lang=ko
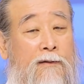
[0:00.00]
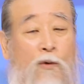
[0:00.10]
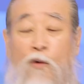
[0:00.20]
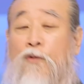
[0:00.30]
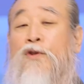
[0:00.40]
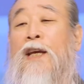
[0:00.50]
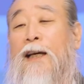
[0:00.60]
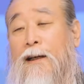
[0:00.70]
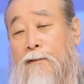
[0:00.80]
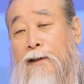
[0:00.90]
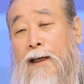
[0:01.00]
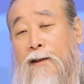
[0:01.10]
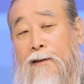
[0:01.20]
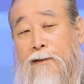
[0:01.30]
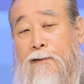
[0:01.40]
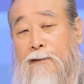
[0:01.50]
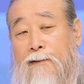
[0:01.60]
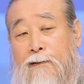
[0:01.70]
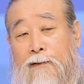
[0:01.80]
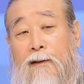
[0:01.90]
요런 생각을 해야 돼요.
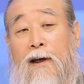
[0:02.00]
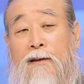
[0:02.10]
어?